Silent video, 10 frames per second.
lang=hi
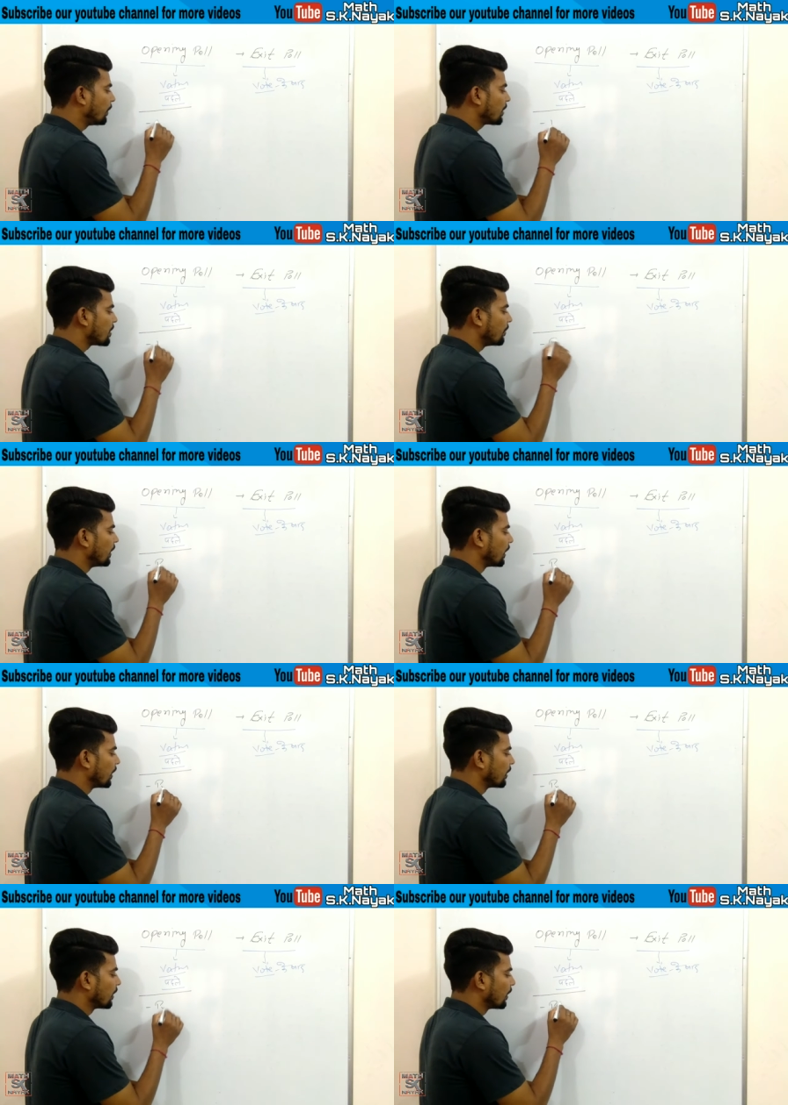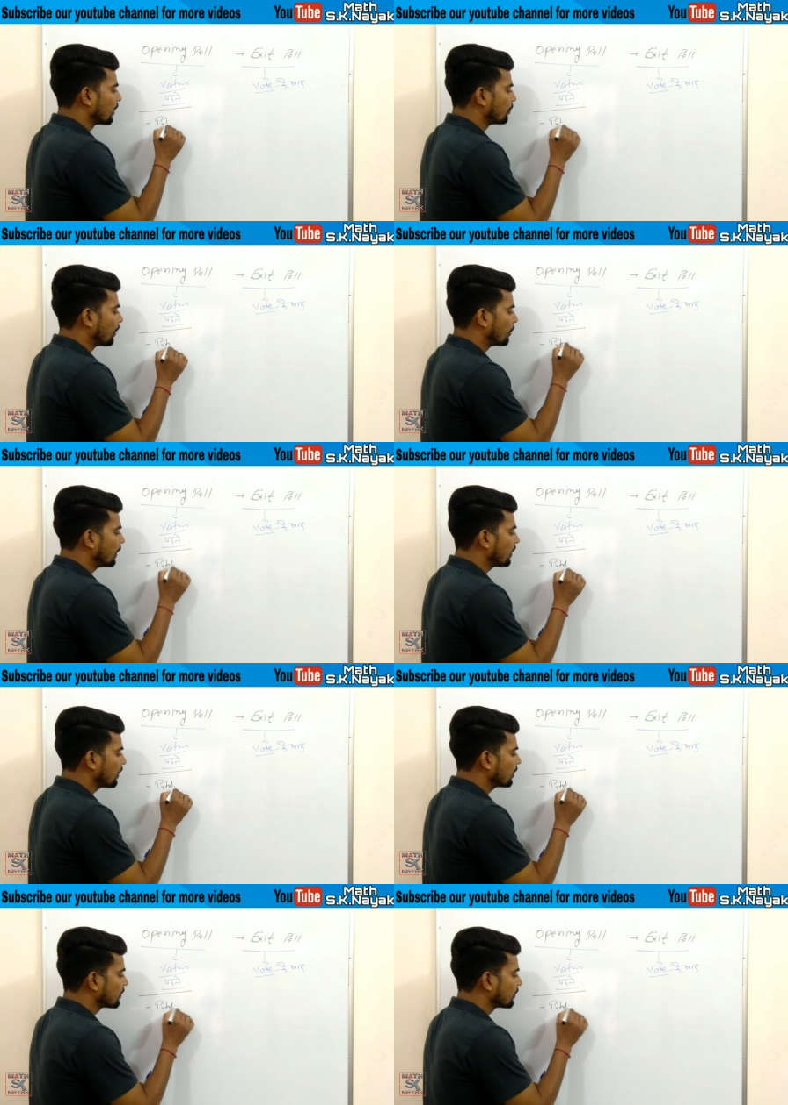पब्लिक से मिलेंगे पब्लिक